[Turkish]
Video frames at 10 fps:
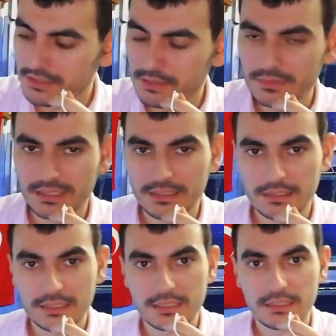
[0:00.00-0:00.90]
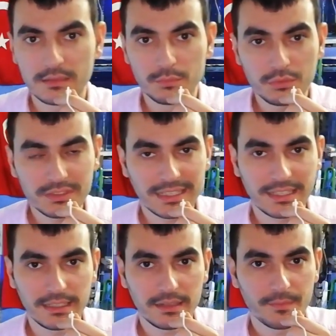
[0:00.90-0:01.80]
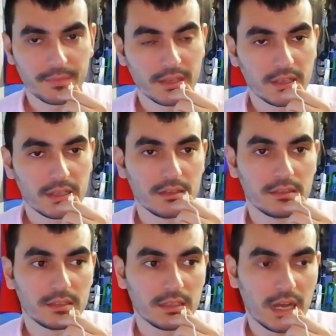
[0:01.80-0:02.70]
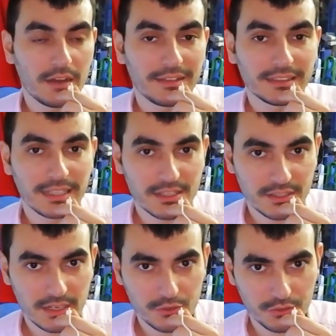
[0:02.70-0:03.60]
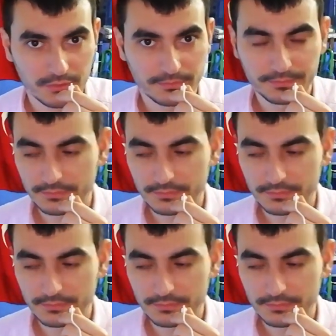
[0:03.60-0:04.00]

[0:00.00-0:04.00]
Şimdi e, buradaki e, avantajlar şu